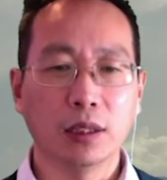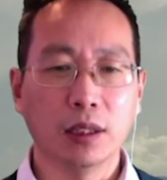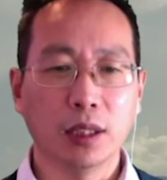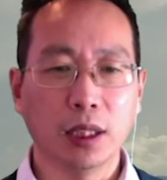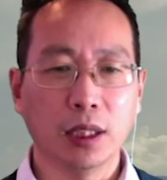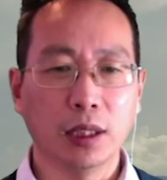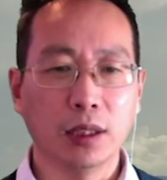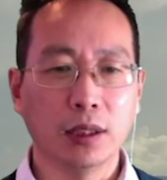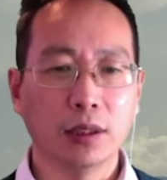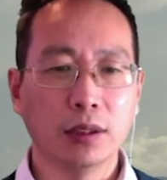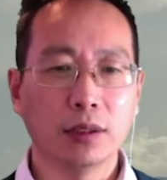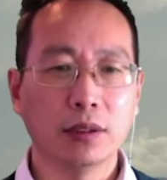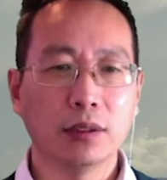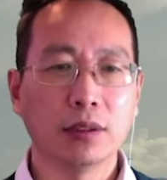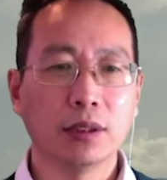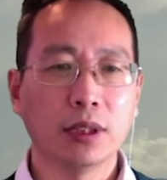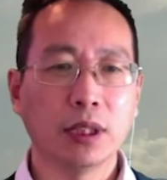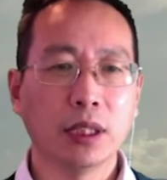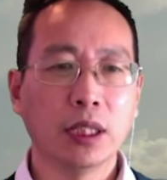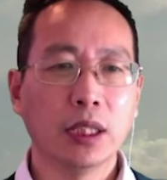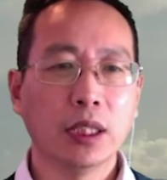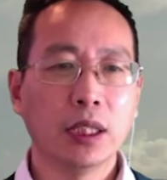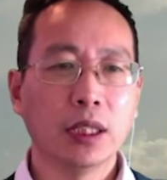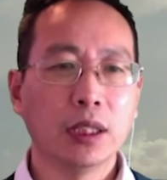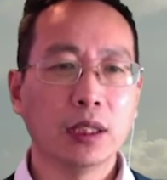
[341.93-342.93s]
哎，
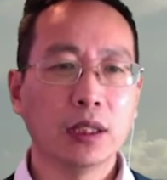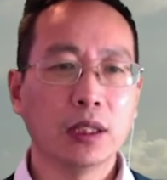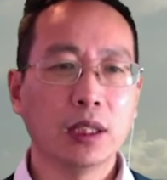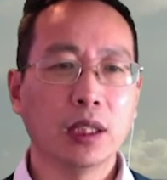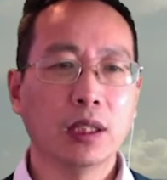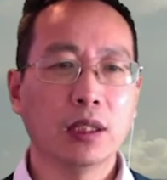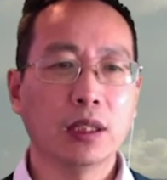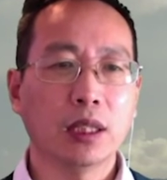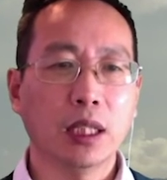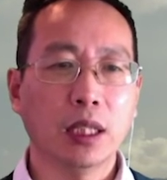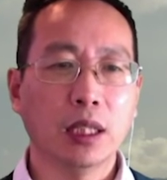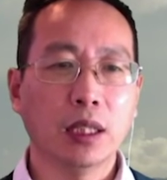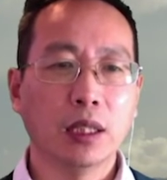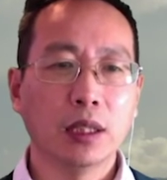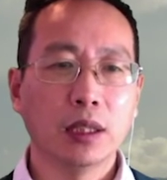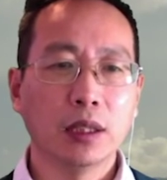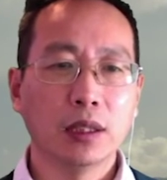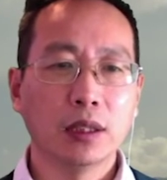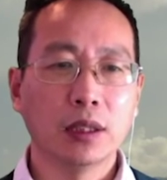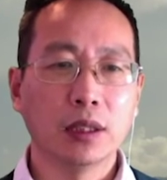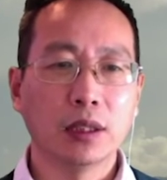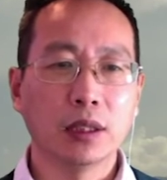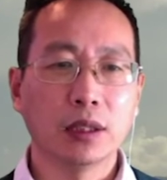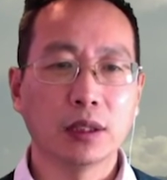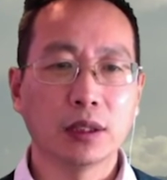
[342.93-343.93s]
这样呢，
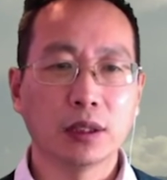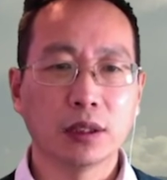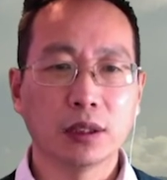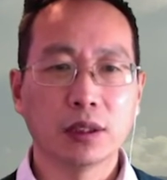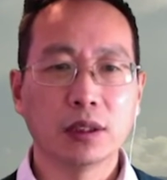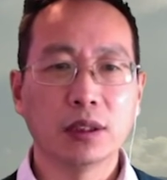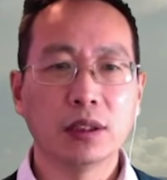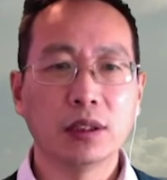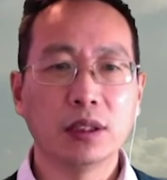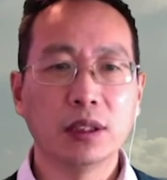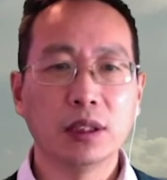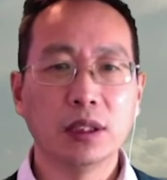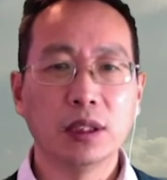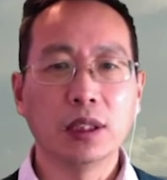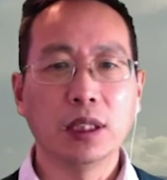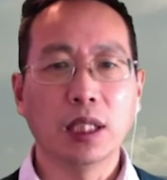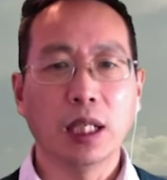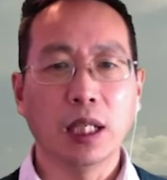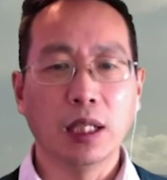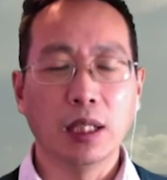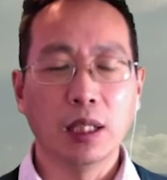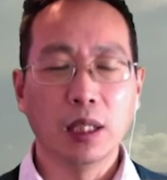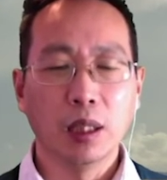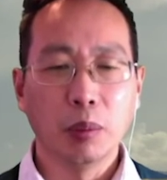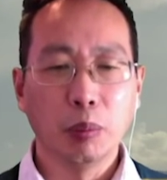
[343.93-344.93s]
这个司机呢，
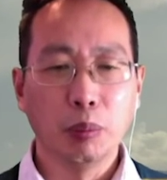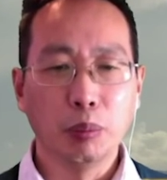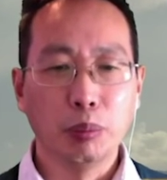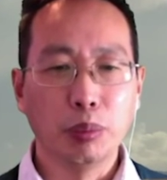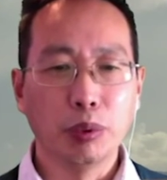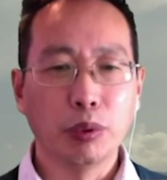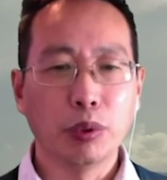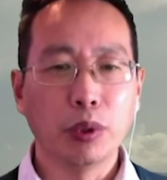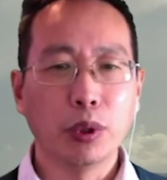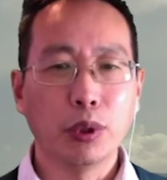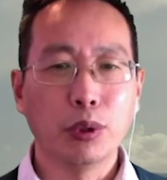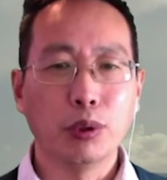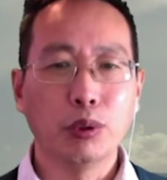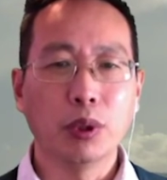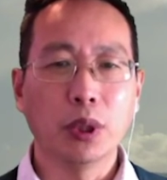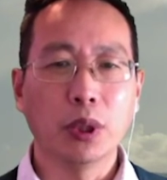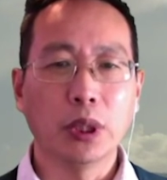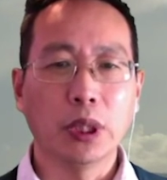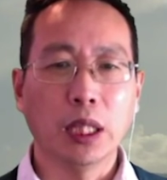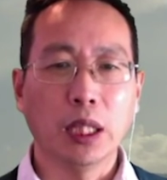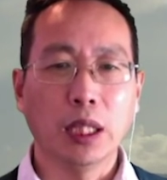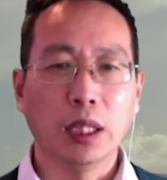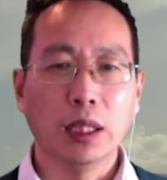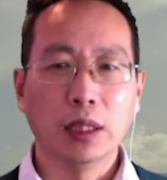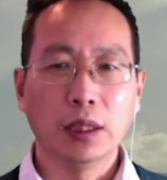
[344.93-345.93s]
剥削
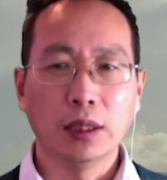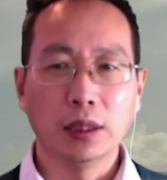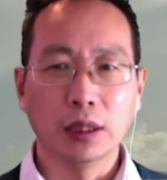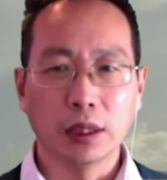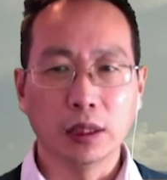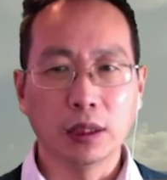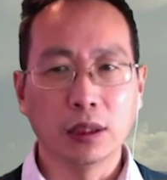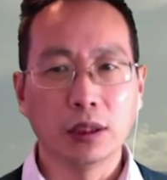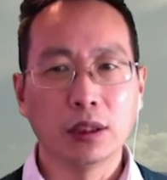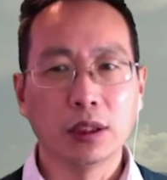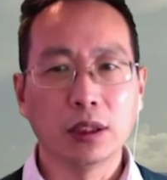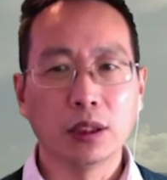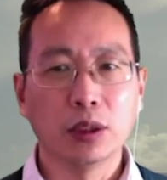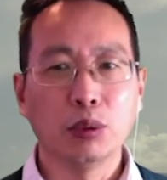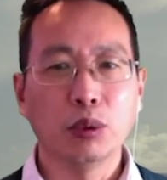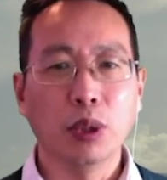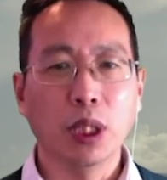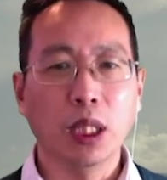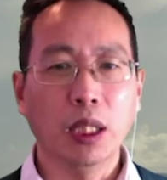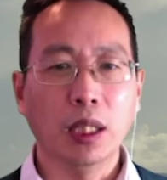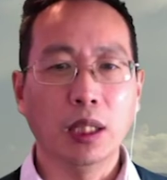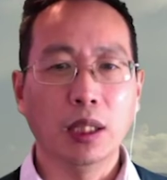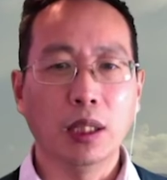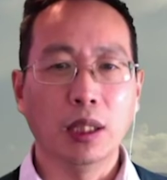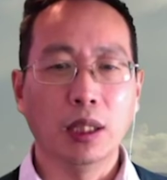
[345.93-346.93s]
呢也是自愿
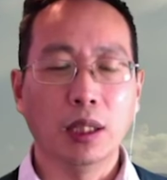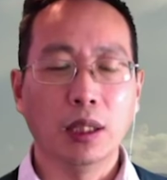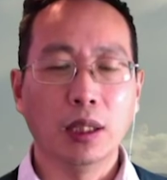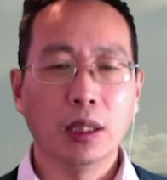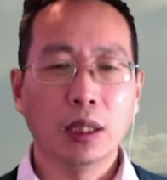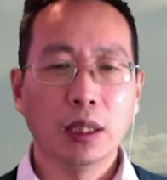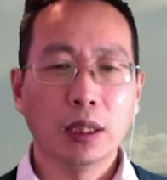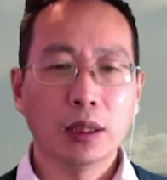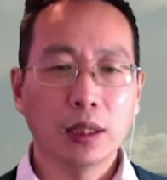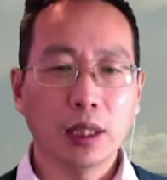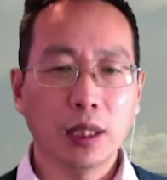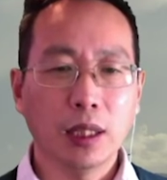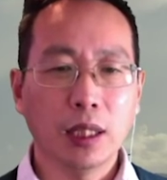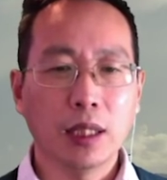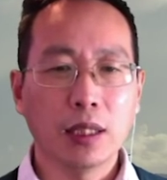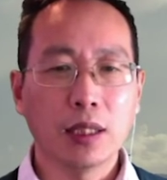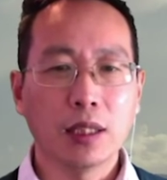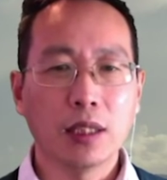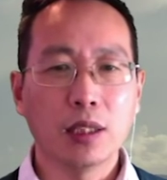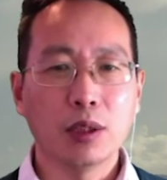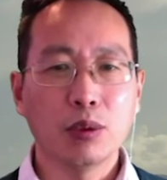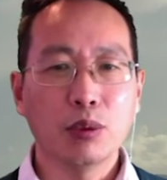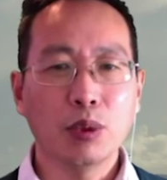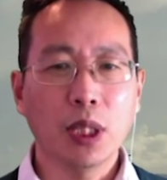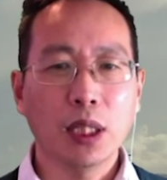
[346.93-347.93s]
啊。当然
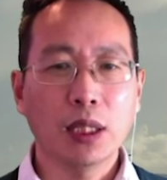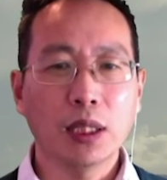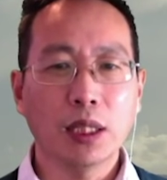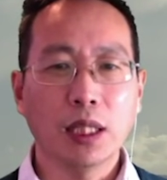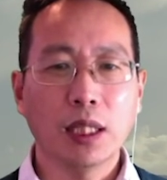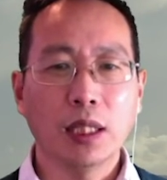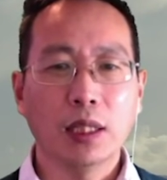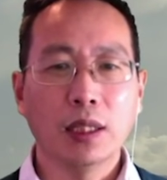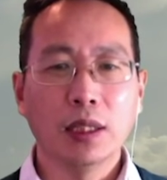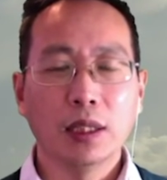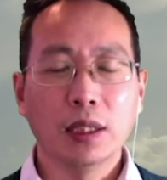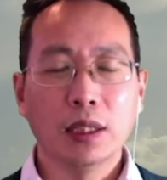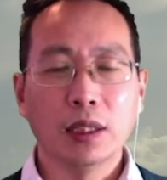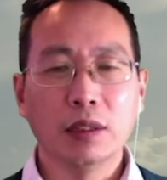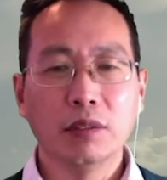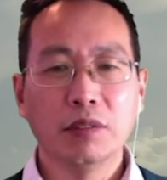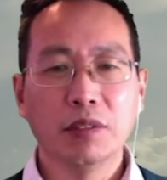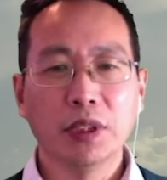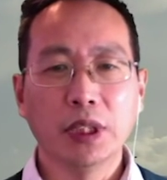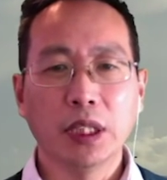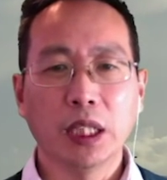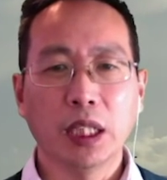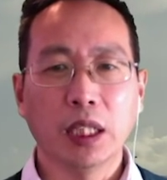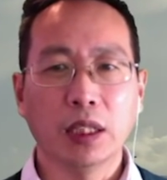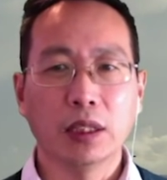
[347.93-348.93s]
自愿呢，因
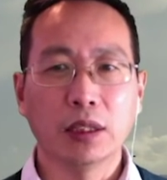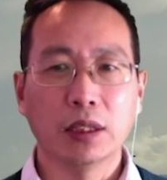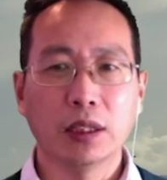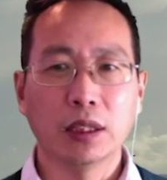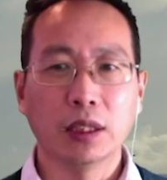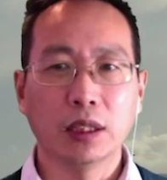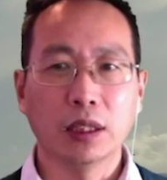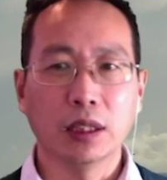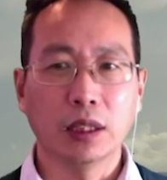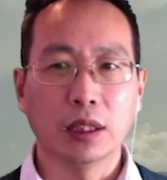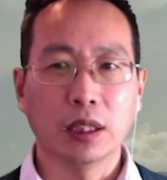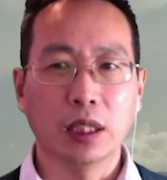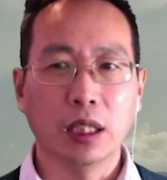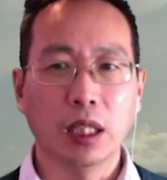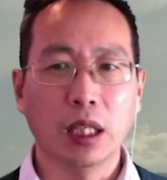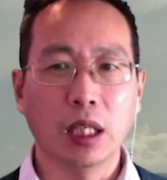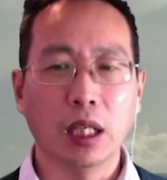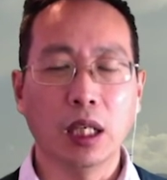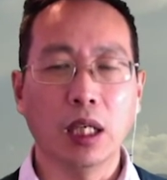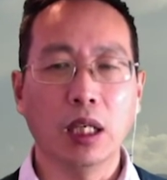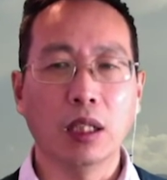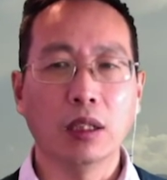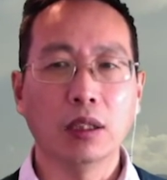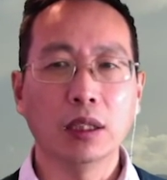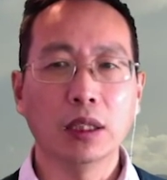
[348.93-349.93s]
为呢这个
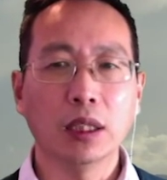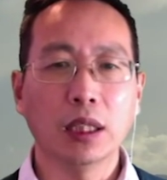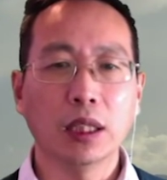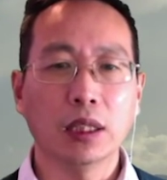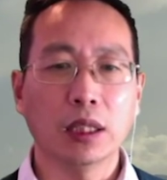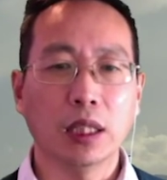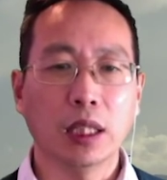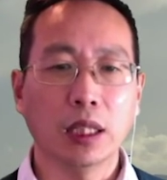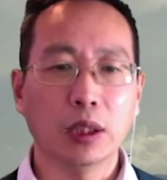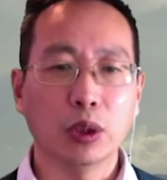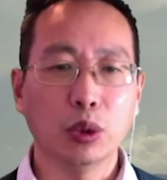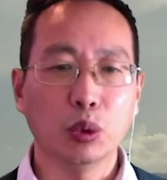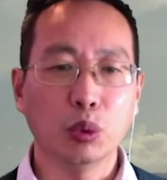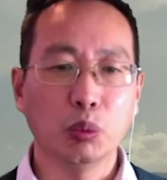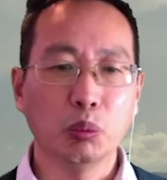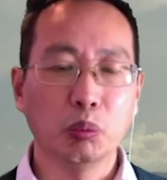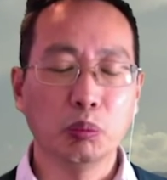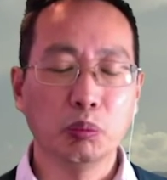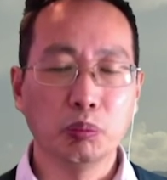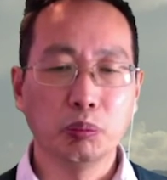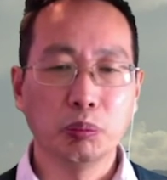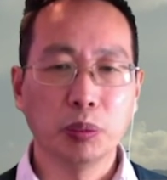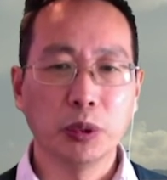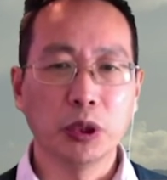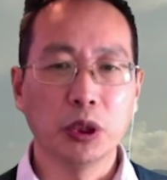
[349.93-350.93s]
行业呢有
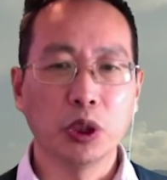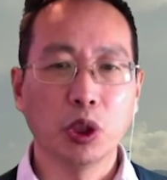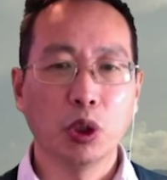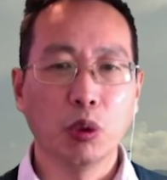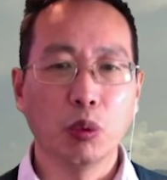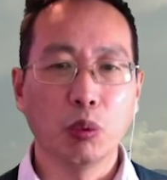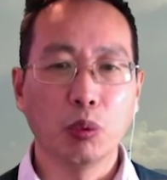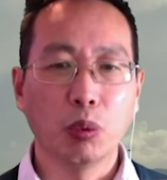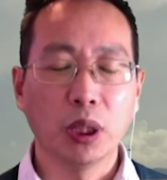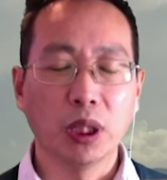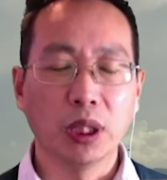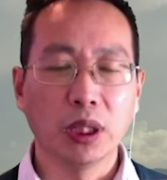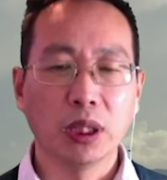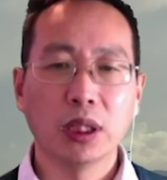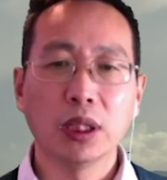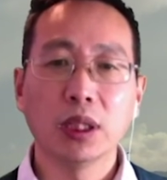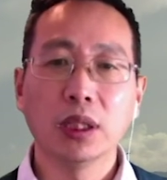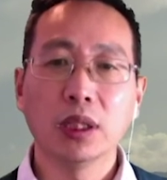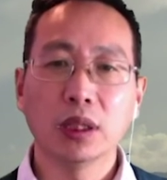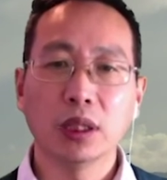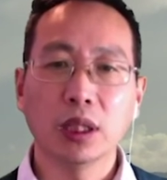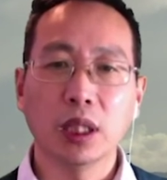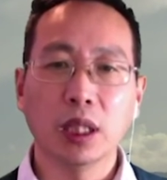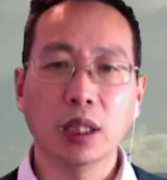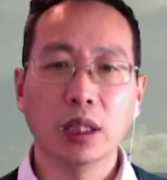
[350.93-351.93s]
比较稳
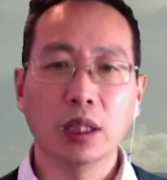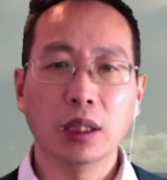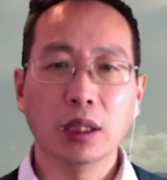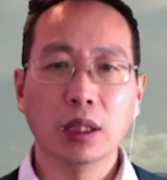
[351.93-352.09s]
定的。